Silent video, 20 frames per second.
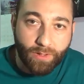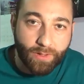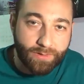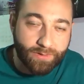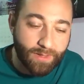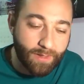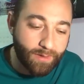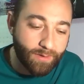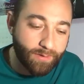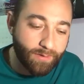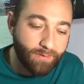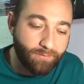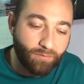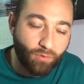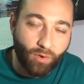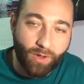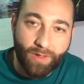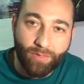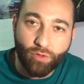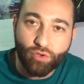están
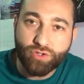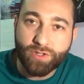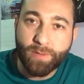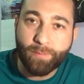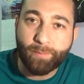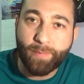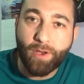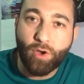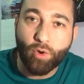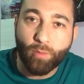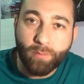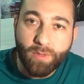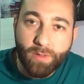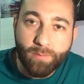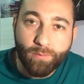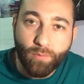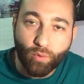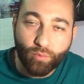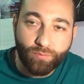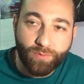enfocando siempre lo
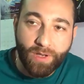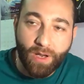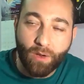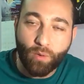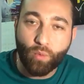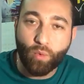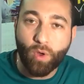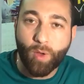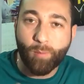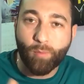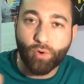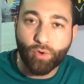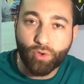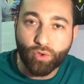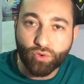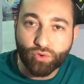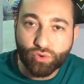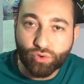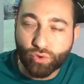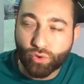mismo, un triángulo
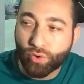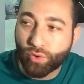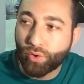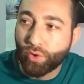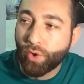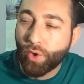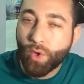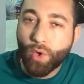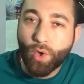amoroso,